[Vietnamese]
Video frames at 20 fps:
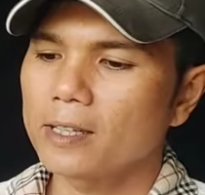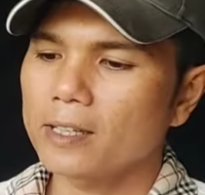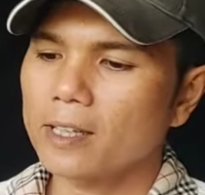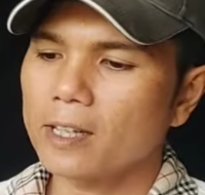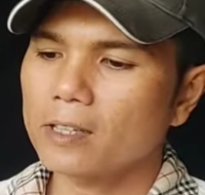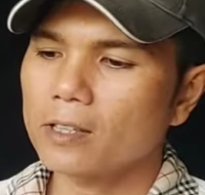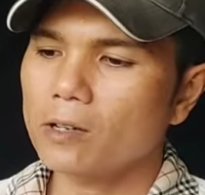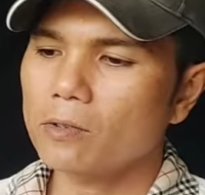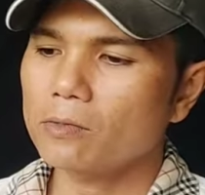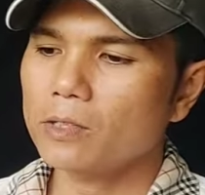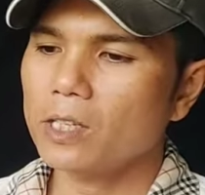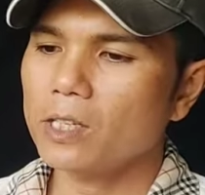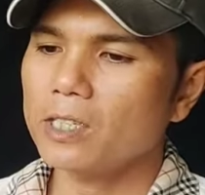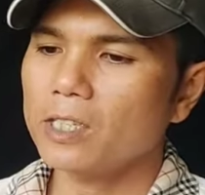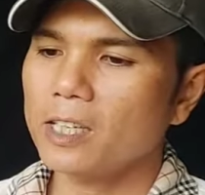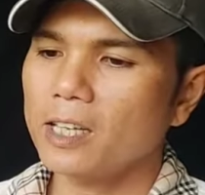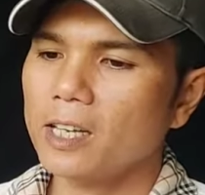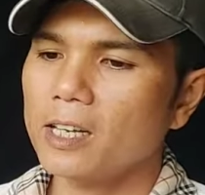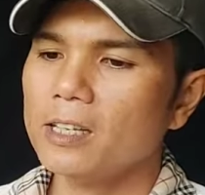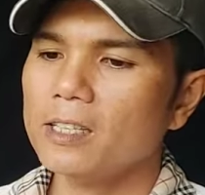thì Thanh Tùng
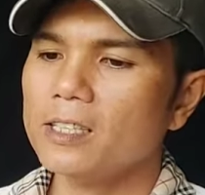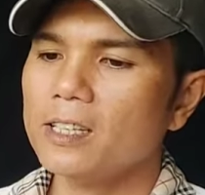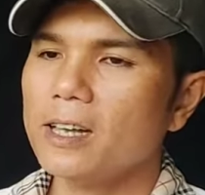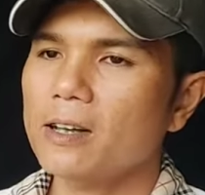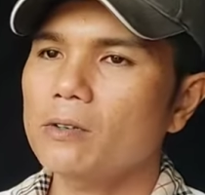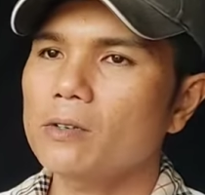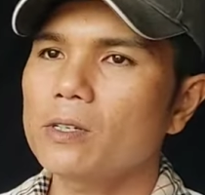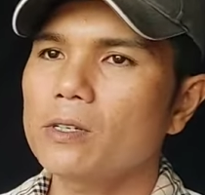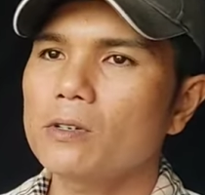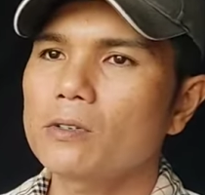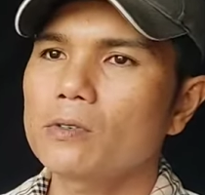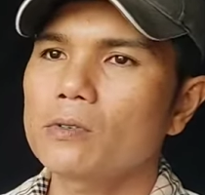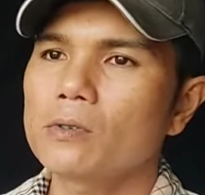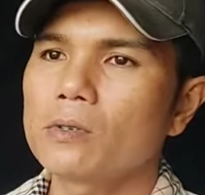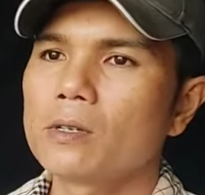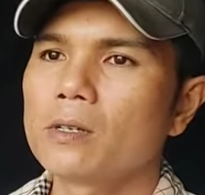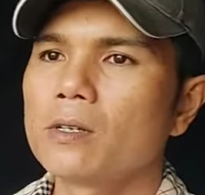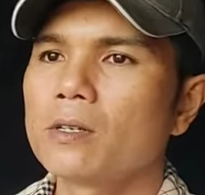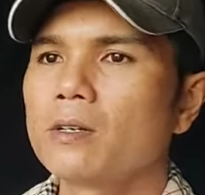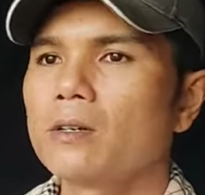chia sẻ giao lưu
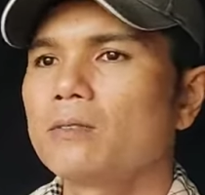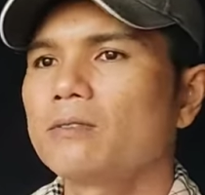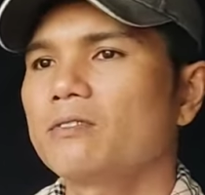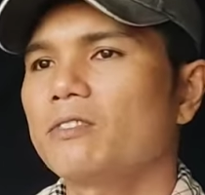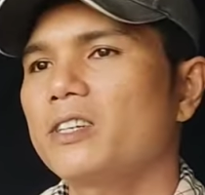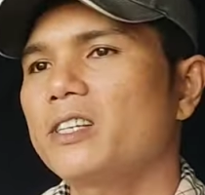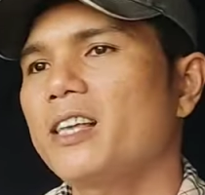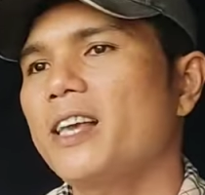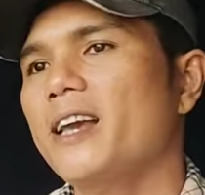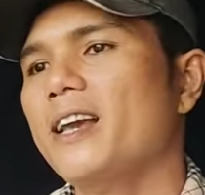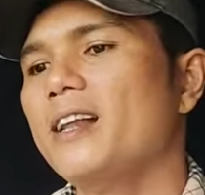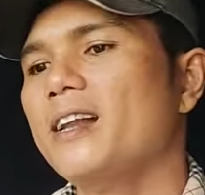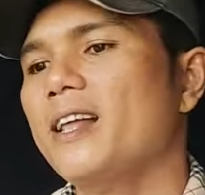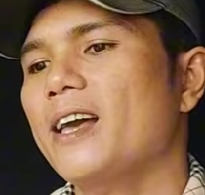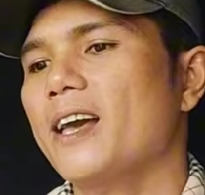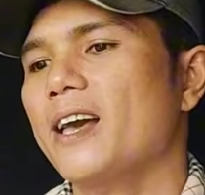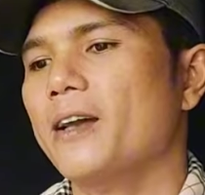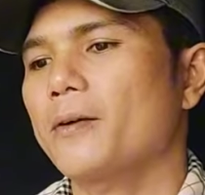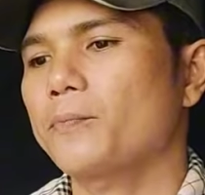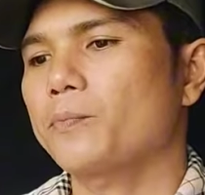với giá
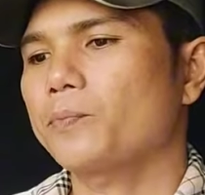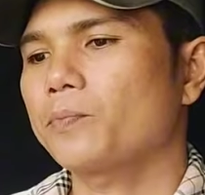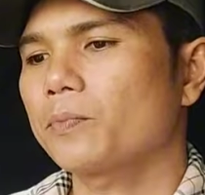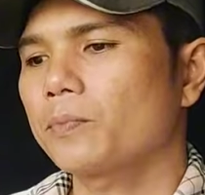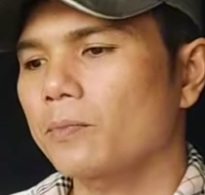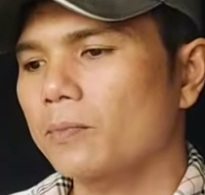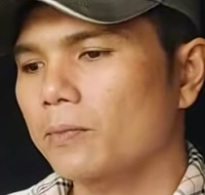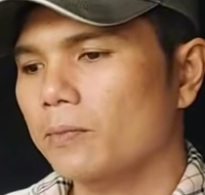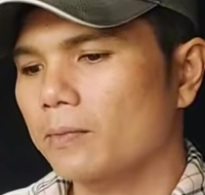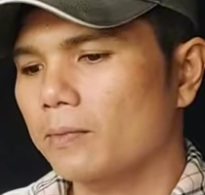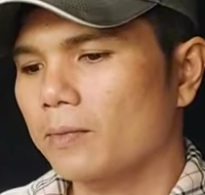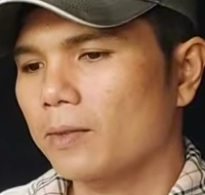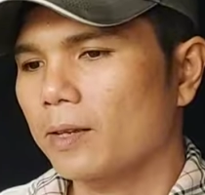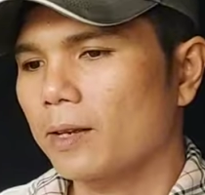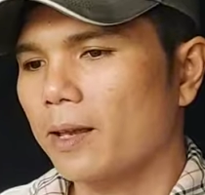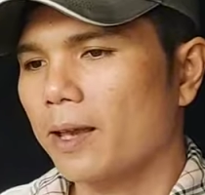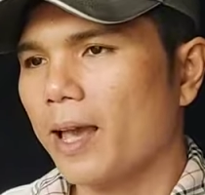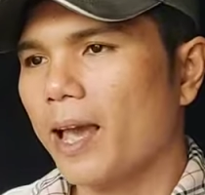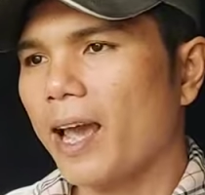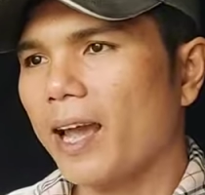là
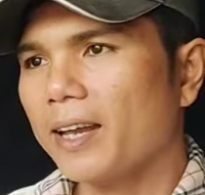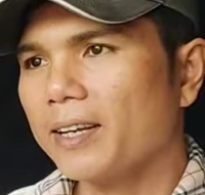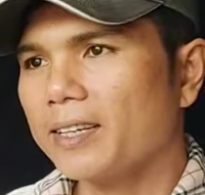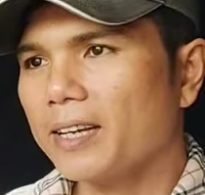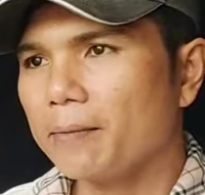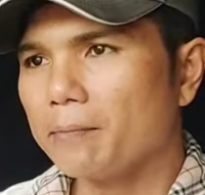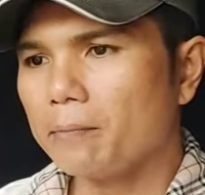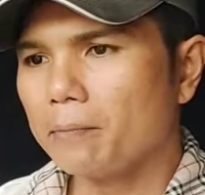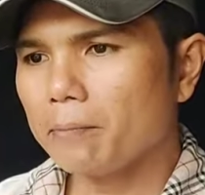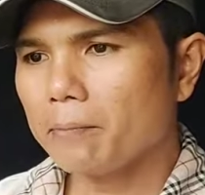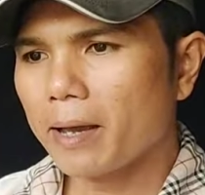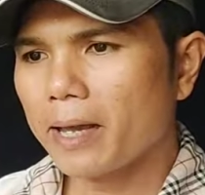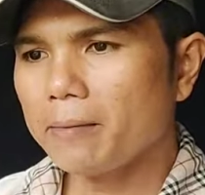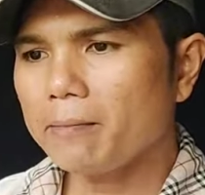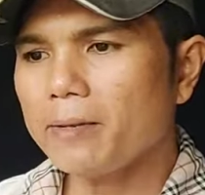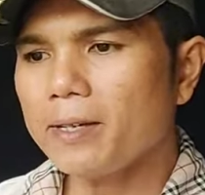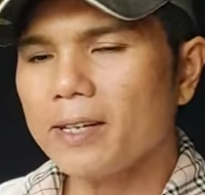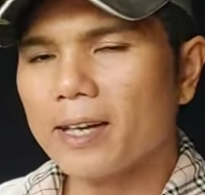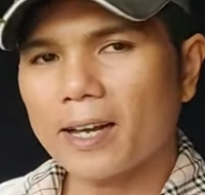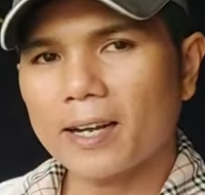
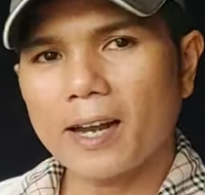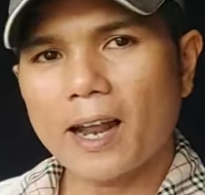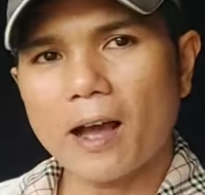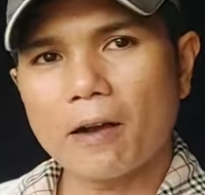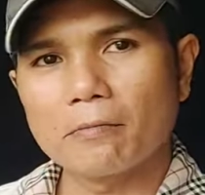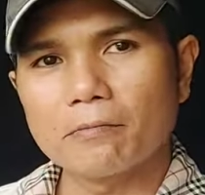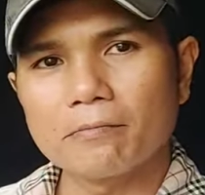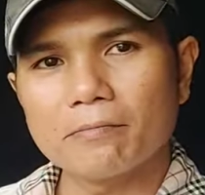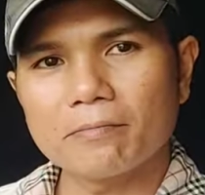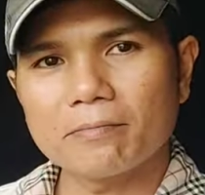270.000 đồng